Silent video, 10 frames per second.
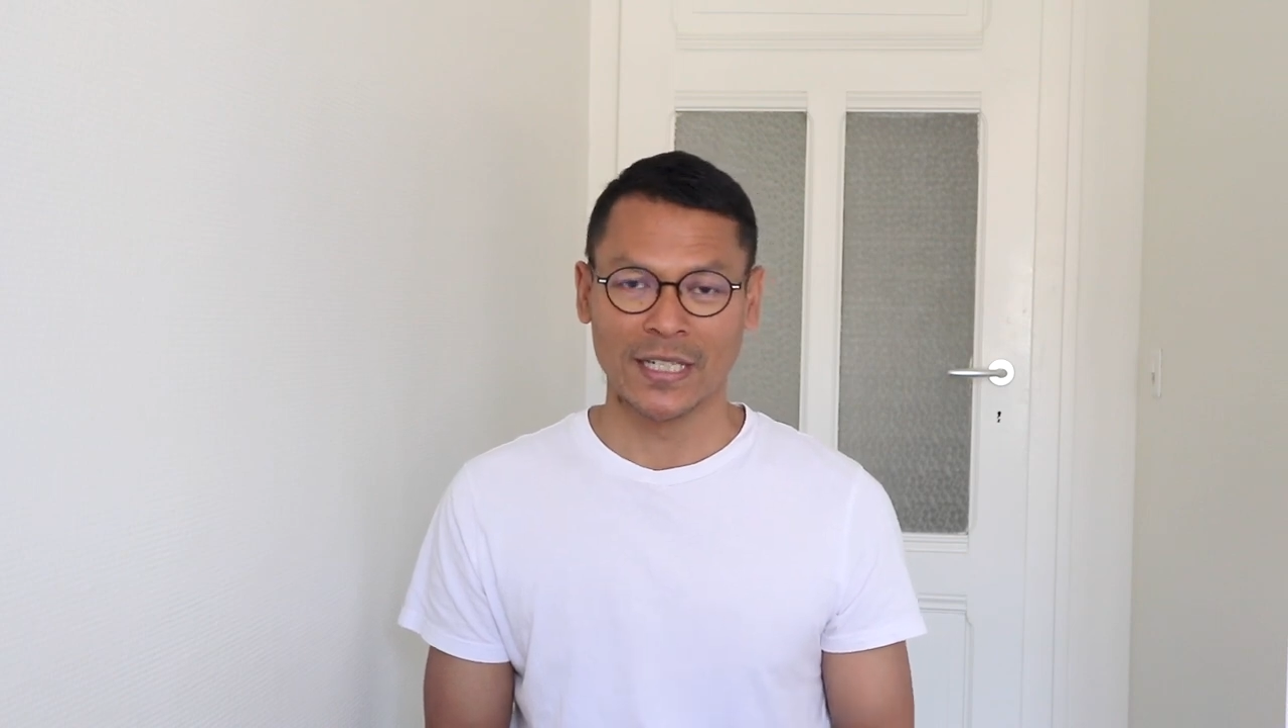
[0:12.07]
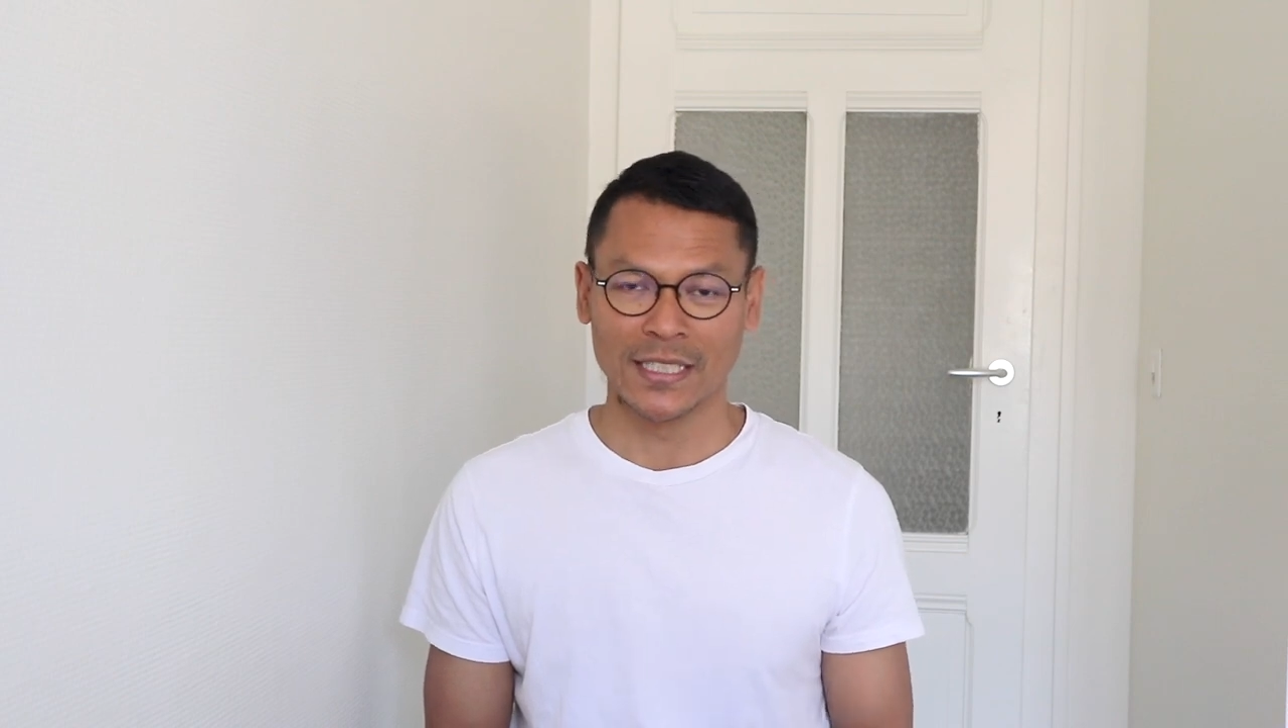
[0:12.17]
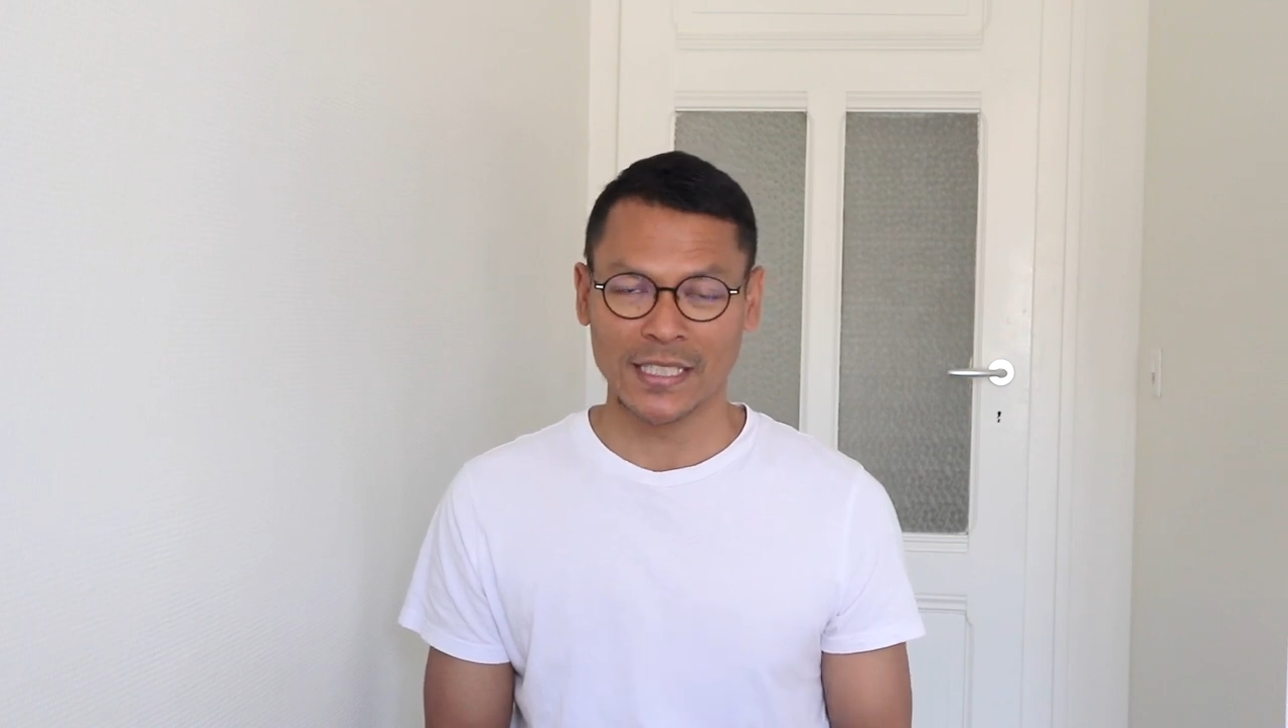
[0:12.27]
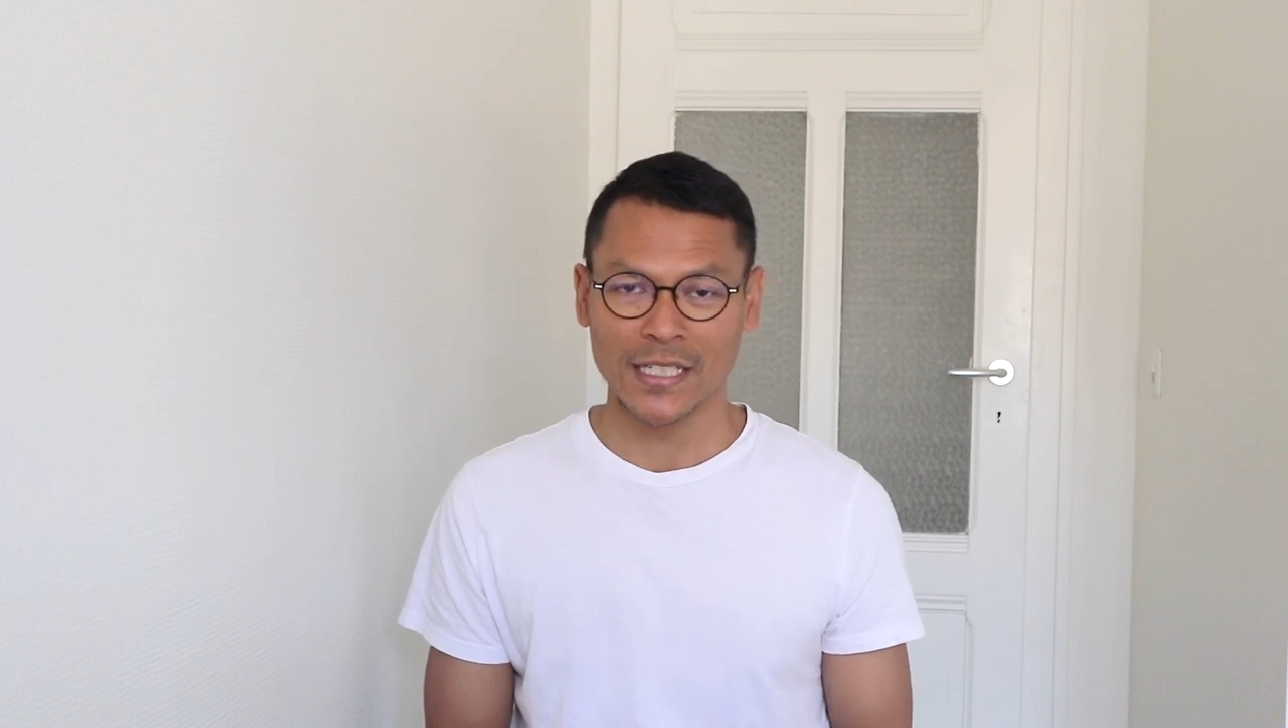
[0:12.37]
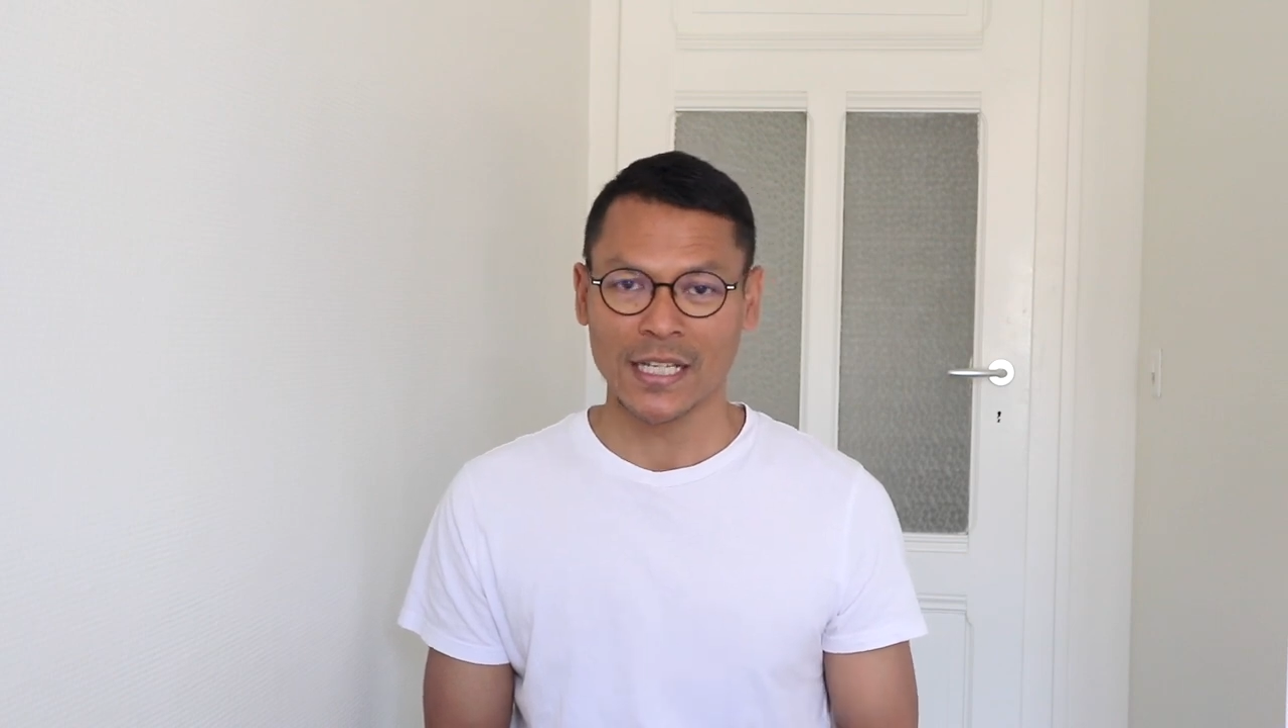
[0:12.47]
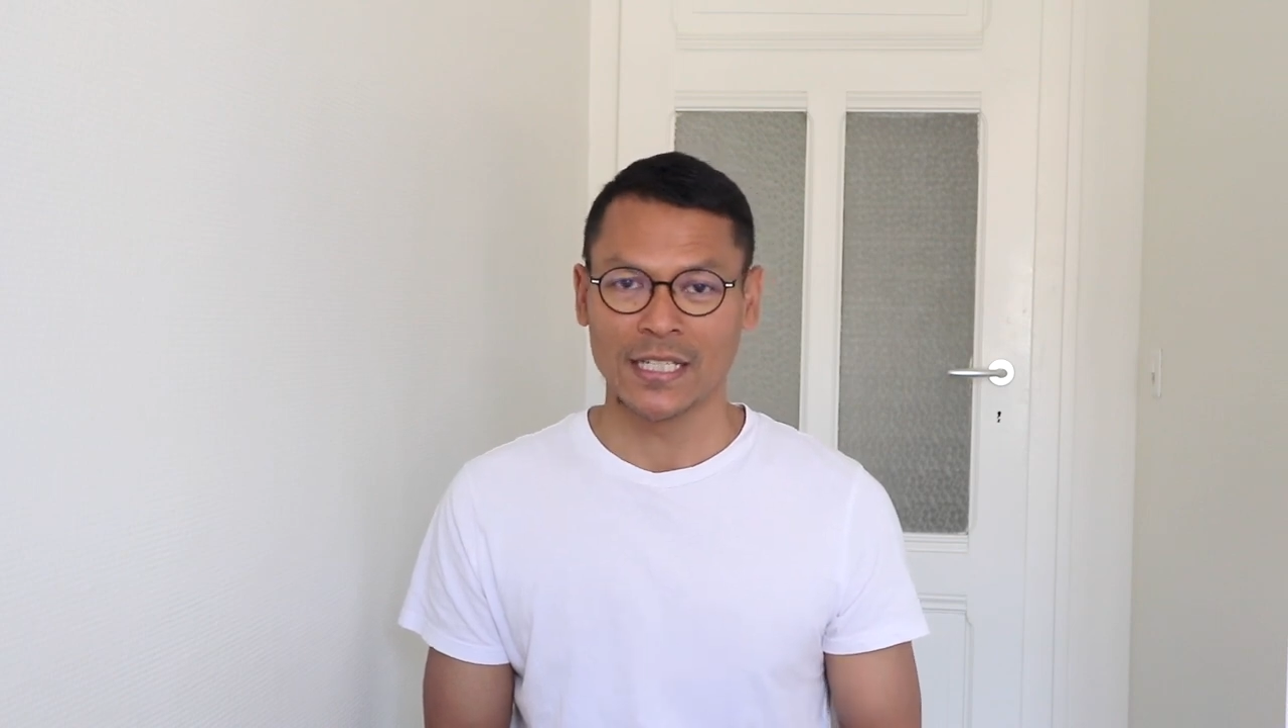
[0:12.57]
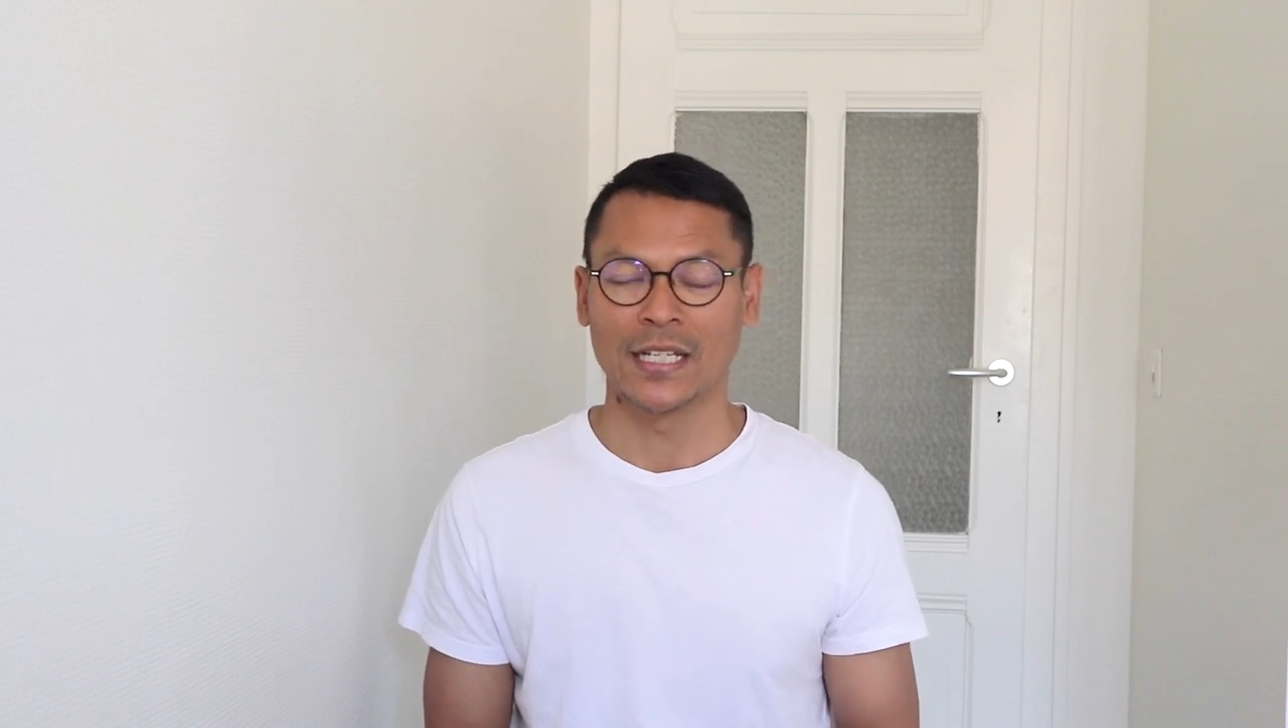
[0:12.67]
negeri,